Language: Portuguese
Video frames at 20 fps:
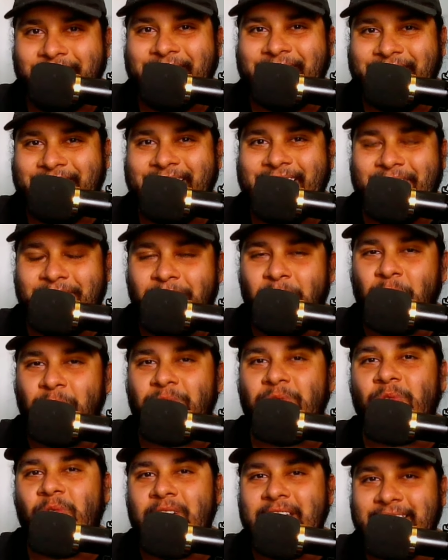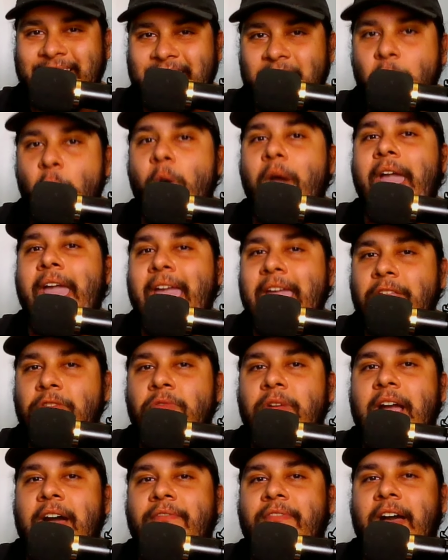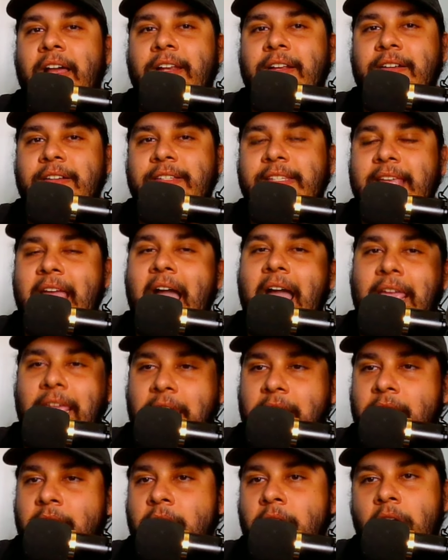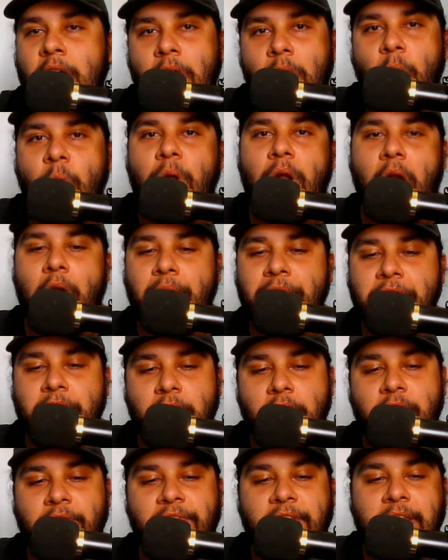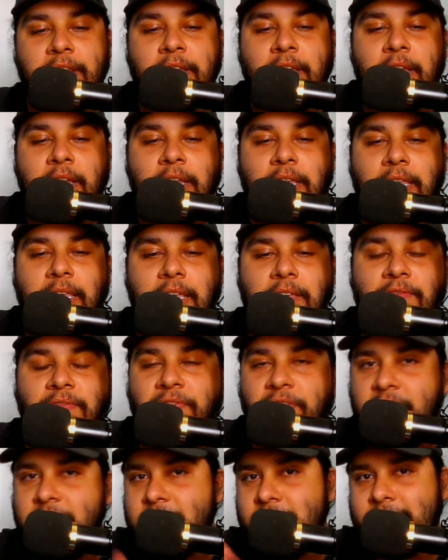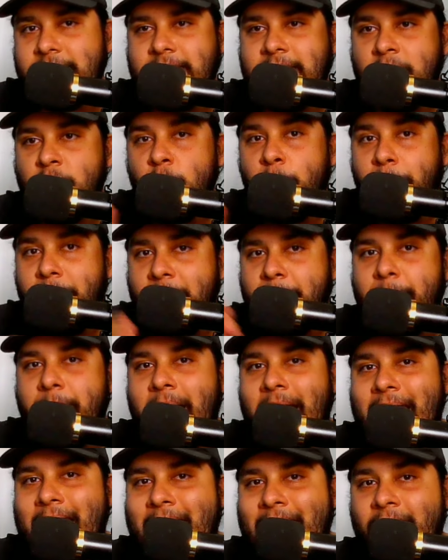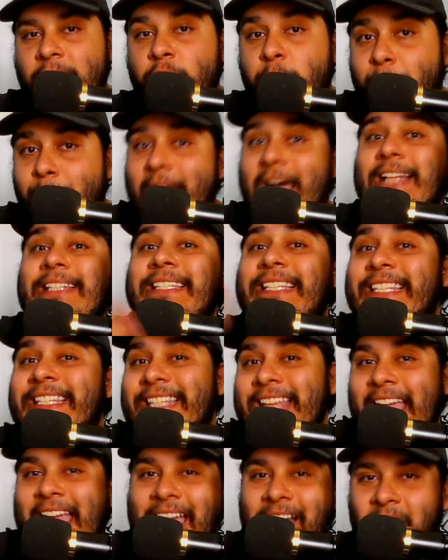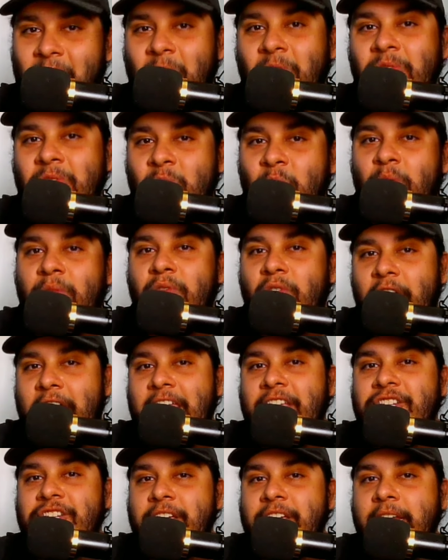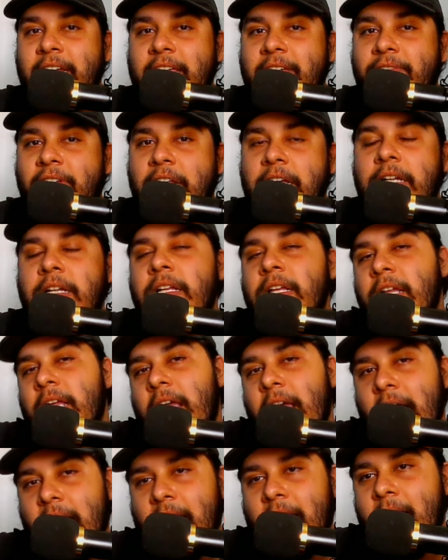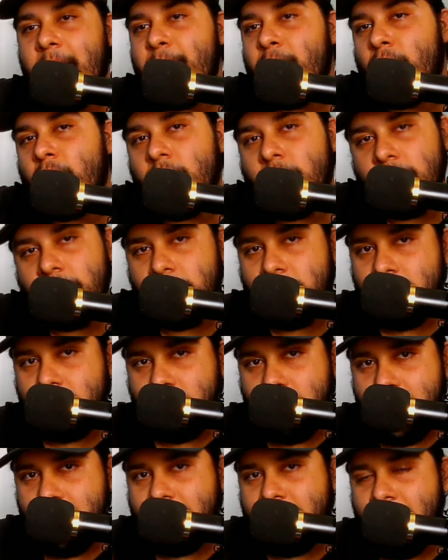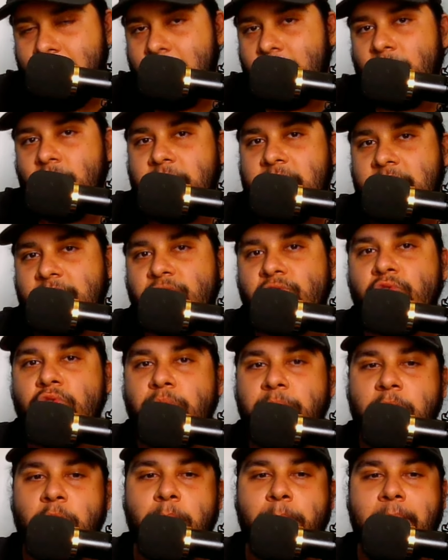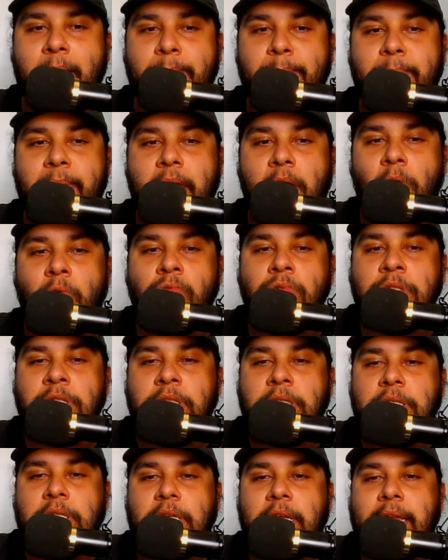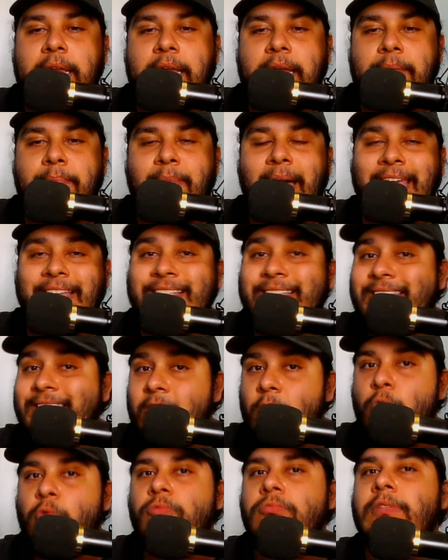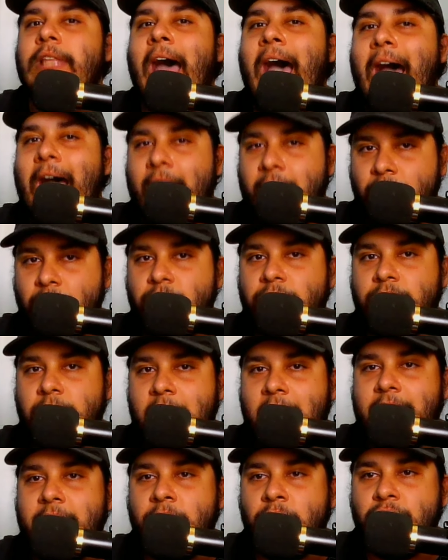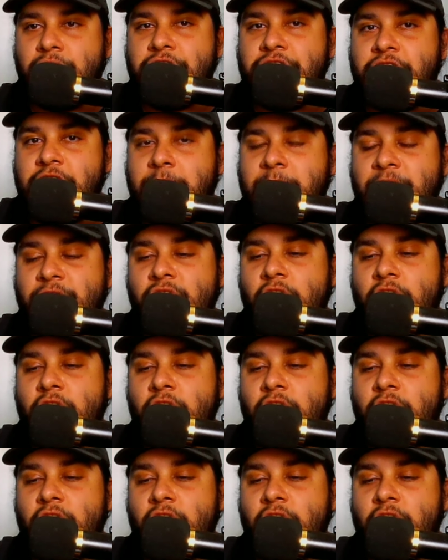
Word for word: Né, voltou a ser o rei do Cavaliers. E aí, o Kyrie Irving, que vinha sendo preparado para ser o novo rei de Cleveland, acabou né, tendo que assumir um papel é, mais secundário ali no time.